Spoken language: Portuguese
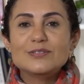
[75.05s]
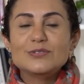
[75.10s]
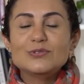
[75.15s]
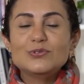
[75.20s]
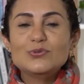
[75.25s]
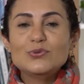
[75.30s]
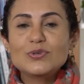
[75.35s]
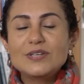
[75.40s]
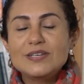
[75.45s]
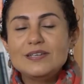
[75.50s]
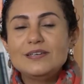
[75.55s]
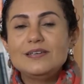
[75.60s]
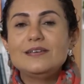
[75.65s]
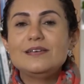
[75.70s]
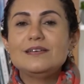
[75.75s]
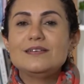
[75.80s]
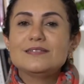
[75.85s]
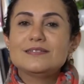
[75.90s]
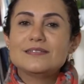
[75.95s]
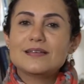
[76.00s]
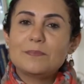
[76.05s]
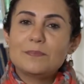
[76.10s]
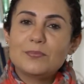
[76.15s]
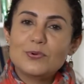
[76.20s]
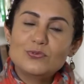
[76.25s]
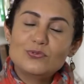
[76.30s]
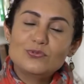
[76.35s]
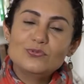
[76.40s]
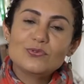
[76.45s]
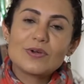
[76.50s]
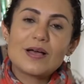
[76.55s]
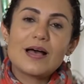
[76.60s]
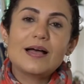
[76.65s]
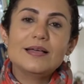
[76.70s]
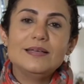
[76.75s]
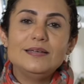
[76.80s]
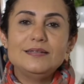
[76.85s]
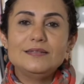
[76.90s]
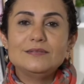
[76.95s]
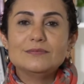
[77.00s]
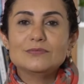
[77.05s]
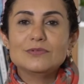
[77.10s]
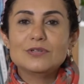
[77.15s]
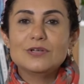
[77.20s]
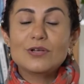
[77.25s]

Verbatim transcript: do que está pondo no carrinho,